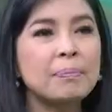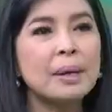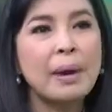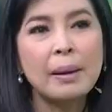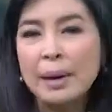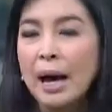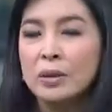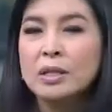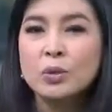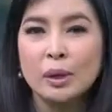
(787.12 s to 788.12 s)
พมีภาพข่า
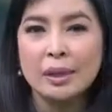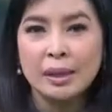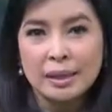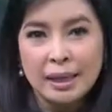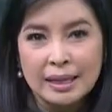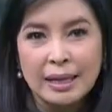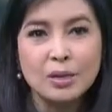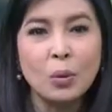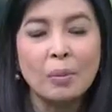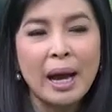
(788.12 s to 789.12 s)
วคือส่วนหนึ่งคืออาจาร
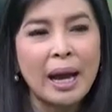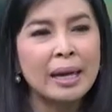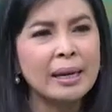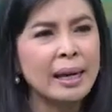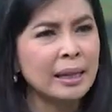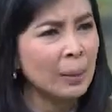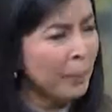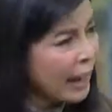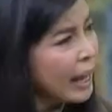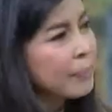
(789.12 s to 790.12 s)
ย์ส่งมาให้เนี่ยนะคะแต่
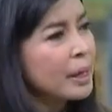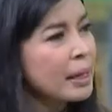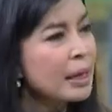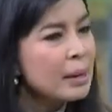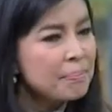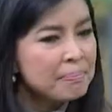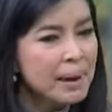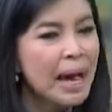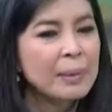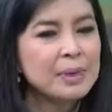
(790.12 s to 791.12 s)
ภาพ
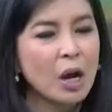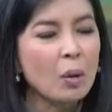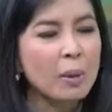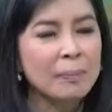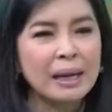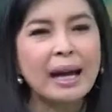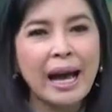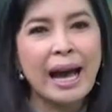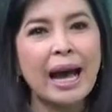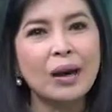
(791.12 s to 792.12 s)
ภาพที่ออกมาเป็น
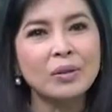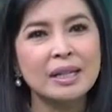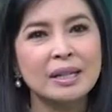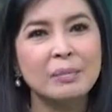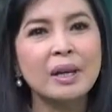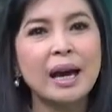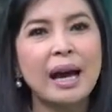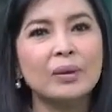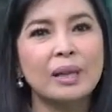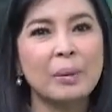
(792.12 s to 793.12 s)
ข่าวจากสำนัก
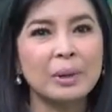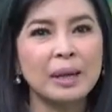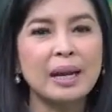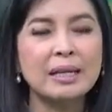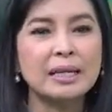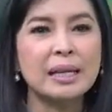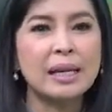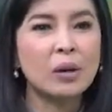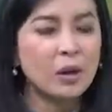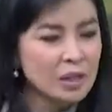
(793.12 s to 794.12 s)
ข่าวต่างประเทศจริง
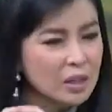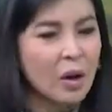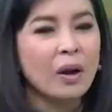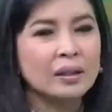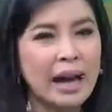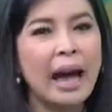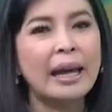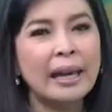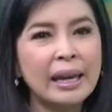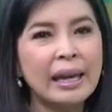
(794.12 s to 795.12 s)
ๆ แล้วก็เจาะถ่า
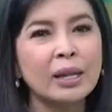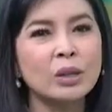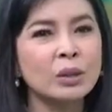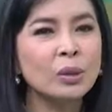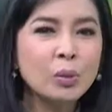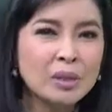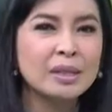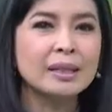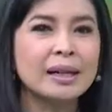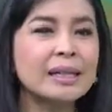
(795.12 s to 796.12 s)
ยให้เห็นลูก
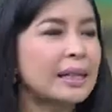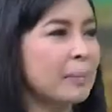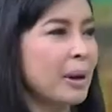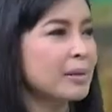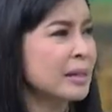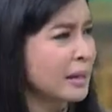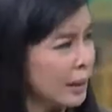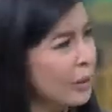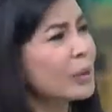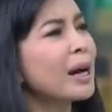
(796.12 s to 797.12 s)
เสือที่เนปาลจริ
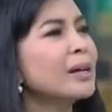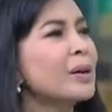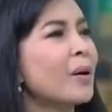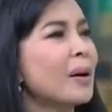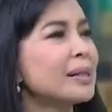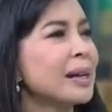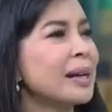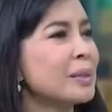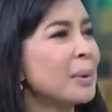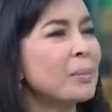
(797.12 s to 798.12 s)
งๆอ่ะค่อนข้างน้อยอาจาร
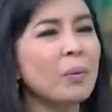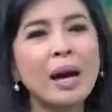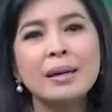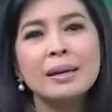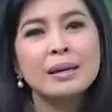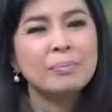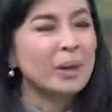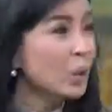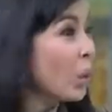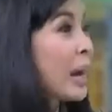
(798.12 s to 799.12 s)
ย์อาจจะเป็นเพราะว่า
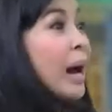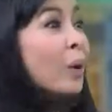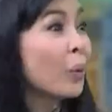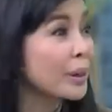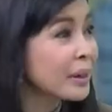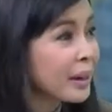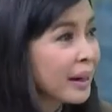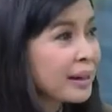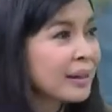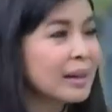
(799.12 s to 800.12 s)
มันโกลาหล
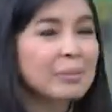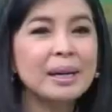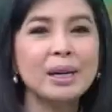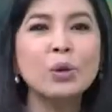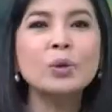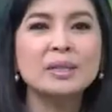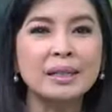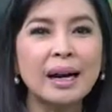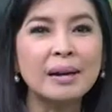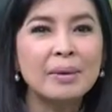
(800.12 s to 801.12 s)
นะแล้วบางทีลูก
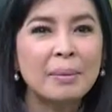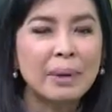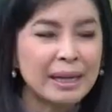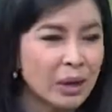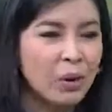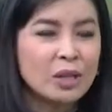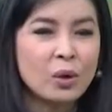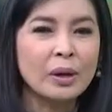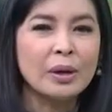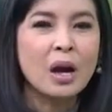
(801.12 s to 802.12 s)
เสือเป็นเยาว
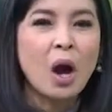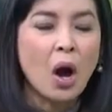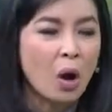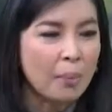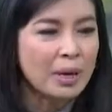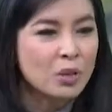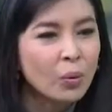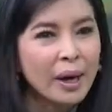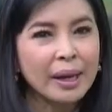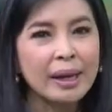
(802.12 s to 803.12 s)
ชนออกไป
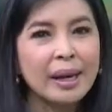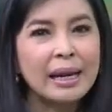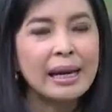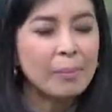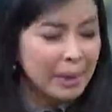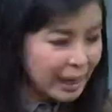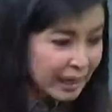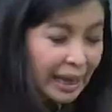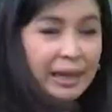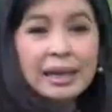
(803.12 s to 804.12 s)
ช่วยแล้วไม่ได้
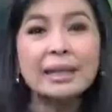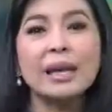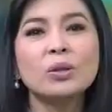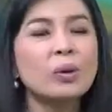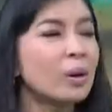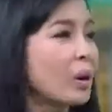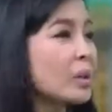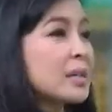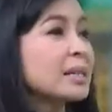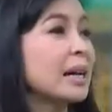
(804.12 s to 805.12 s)
แต่งเนื้อแต่งตัวเรา
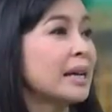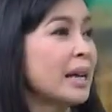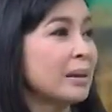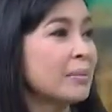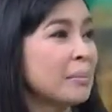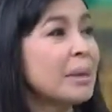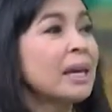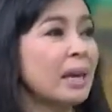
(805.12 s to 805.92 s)
ก็จะสังเกตไม่